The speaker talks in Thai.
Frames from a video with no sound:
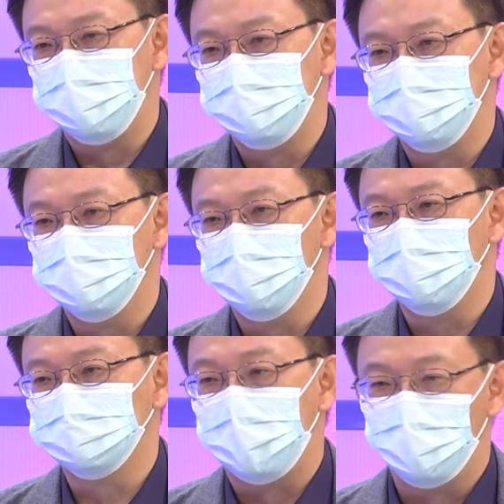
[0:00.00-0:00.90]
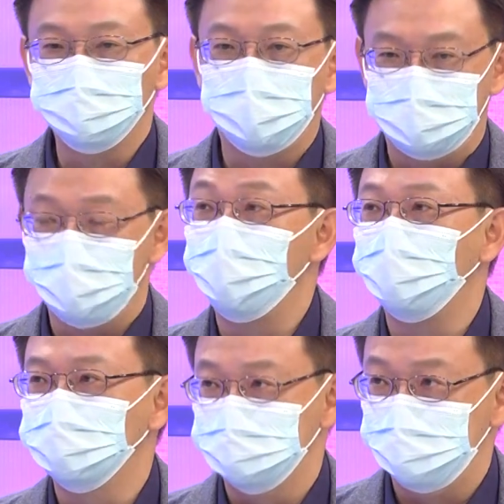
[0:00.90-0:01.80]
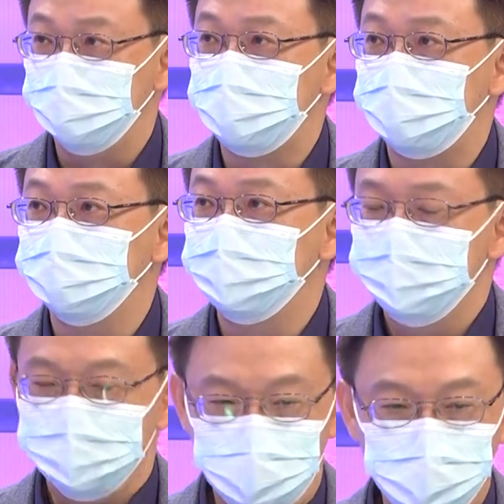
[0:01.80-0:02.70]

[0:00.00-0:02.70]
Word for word: อะไรเนี่ยก็ต่างคนต่างกังวลซึ่งกันและกันเขา